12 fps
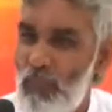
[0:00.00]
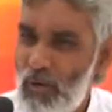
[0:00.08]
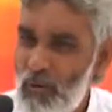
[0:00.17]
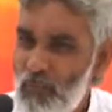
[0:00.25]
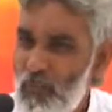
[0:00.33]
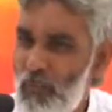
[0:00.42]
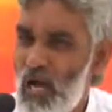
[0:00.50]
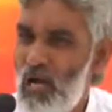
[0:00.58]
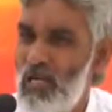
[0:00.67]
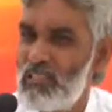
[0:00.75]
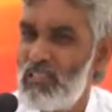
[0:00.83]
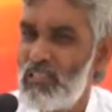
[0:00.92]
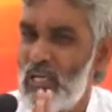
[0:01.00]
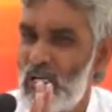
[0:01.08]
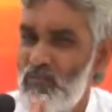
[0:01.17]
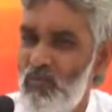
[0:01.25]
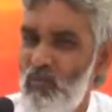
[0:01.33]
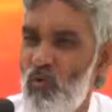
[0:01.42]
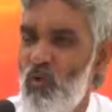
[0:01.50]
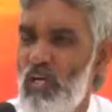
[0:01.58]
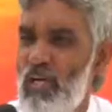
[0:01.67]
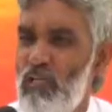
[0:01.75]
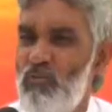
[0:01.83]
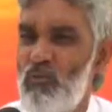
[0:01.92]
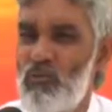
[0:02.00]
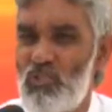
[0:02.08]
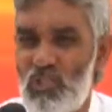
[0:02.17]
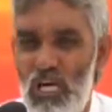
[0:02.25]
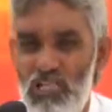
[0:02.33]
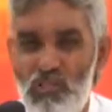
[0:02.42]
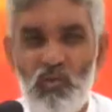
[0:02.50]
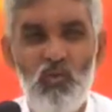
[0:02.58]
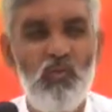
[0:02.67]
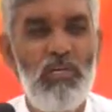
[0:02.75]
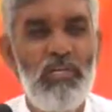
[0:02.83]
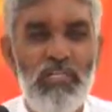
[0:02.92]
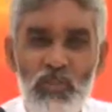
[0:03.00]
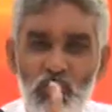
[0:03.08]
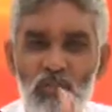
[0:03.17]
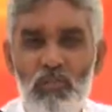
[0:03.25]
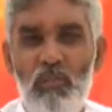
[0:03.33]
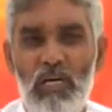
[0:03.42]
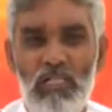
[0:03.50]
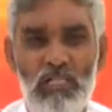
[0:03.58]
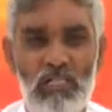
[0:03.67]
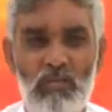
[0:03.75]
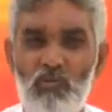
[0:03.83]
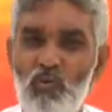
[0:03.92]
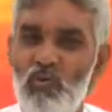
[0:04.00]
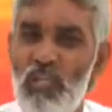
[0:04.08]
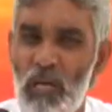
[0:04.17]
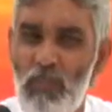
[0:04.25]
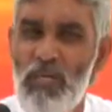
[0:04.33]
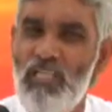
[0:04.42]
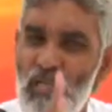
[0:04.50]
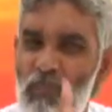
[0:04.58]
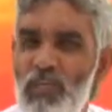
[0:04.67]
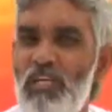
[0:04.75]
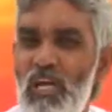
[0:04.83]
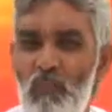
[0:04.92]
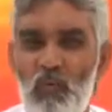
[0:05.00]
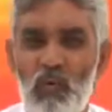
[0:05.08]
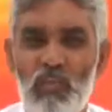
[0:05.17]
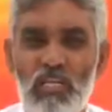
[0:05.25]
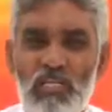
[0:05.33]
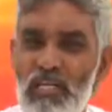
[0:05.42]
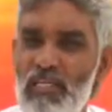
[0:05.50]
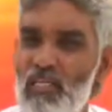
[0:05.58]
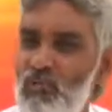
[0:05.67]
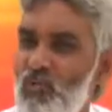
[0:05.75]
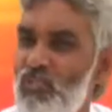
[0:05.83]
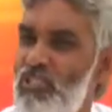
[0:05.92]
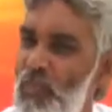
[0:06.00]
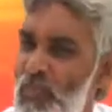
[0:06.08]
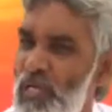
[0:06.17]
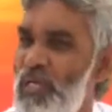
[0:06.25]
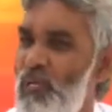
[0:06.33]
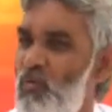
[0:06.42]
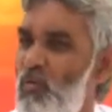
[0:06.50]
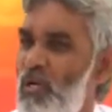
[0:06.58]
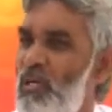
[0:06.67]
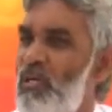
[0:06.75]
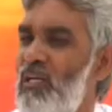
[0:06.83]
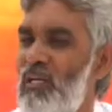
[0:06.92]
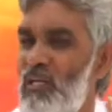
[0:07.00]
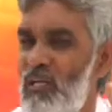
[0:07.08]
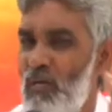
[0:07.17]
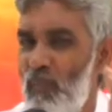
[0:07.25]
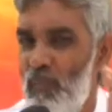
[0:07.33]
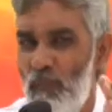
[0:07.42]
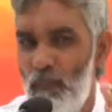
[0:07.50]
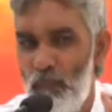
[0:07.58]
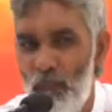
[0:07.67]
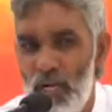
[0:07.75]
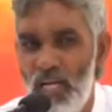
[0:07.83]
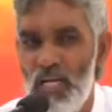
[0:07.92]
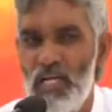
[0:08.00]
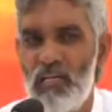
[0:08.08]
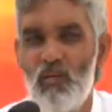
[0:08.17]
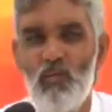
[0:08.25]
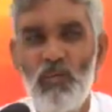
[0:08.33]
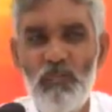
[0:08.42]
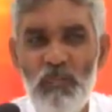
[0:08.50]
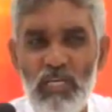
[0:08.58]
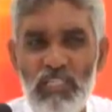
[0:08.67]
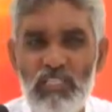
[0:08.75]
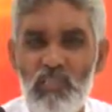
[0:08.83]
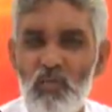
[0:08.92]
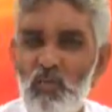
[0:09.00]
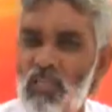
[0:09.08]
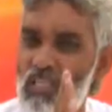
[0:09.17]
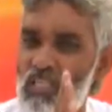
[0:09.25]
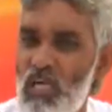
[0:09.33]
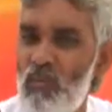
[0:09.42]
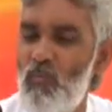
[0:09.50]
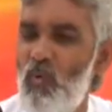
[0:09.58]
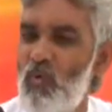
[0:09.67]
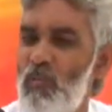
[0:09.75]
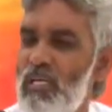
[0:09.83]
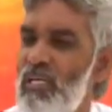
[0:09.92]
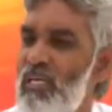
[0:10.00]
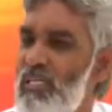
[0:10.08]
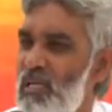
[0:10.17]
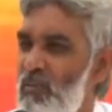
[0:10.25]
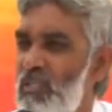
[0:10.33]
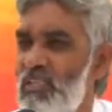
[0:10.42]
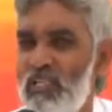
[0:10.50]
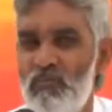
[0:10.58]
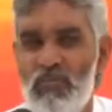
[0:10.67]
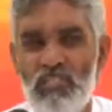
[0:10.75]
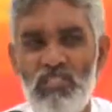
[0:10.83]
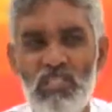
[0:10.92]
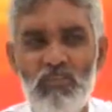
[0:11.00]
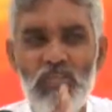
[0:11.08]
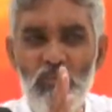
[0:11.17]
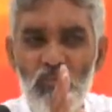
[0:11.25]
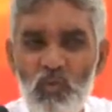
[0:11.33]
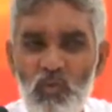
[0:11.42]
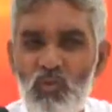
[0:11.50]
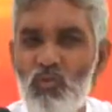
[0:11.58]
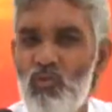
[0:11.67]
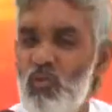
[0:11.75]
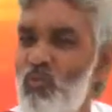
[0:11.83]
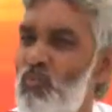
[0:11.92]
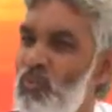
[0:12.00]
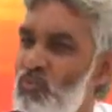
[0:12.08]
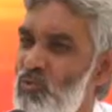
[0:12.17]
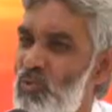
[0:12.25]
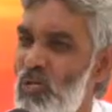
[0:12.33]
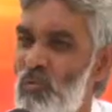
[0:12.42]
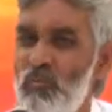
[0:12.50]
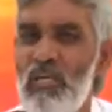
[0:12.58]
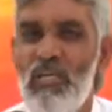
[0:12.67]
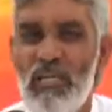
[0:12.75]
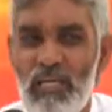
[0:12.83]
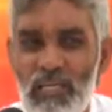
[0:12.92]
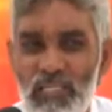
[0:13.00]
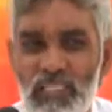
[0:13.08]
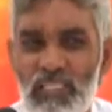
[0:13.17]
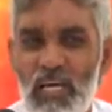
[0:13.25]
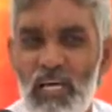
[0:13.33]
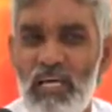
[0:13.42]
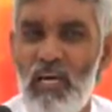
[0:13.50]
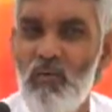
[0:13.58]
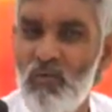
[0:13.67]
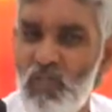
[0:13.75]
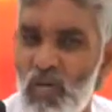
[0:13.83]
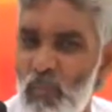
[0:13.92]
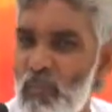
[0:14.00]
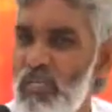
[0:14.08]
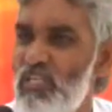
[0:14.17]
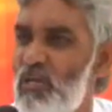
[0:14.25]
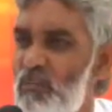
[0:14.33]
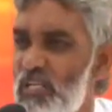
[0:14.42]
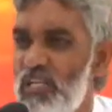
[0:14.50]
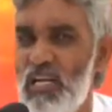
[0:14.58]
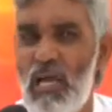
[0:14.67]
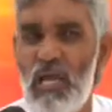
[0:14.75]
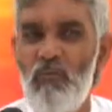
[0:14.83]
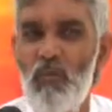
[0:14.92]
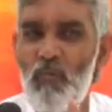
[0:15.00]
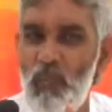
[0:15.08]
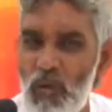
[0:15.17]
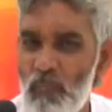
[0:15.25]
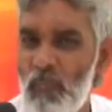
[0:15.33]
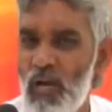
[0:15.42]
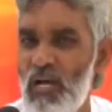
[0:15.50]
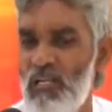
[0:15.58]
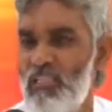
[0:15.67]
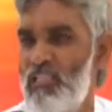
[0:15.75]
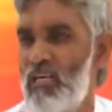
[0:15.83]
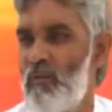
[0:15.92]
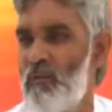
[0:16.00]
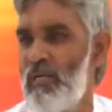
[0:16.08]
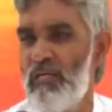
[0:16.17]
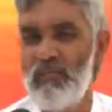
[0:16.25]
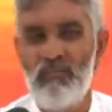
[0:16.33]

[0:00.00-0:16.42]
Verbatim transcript: परंपरागत धर्म वो है जो शास्त्रों में लिखी हुई बातें हैं उसको धर्म सफी सफीना बोलते हैं यानी कि जो सफे के ऊपर पन्ने के ऊपर पेज के ऊपर किताबों में या मंदिर मस्जिद में या मूर्तियों के ऊपर जो धर्म लिख दिया गया वो धर्म सफीना है वो परंपरागत धर्म है